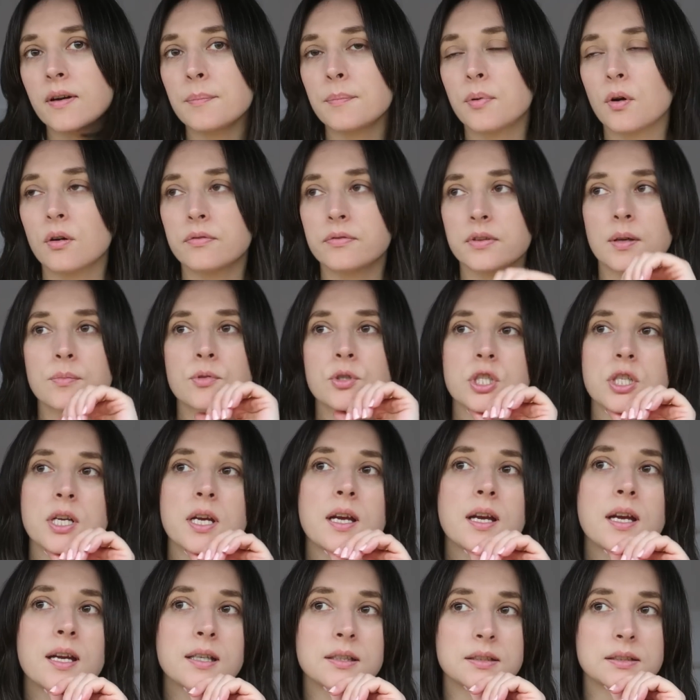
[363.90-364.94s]
Wam powiem,
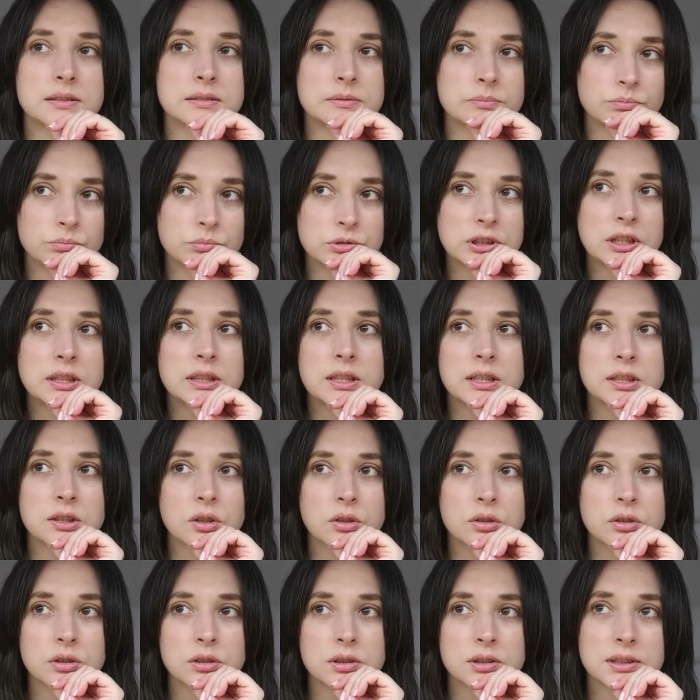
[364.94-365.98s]
że z jednej
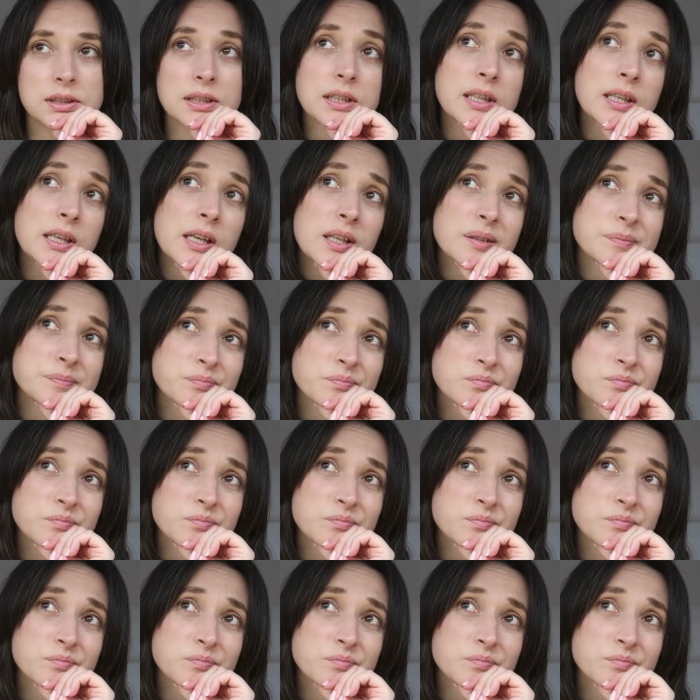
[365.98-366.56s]
strony to jest takie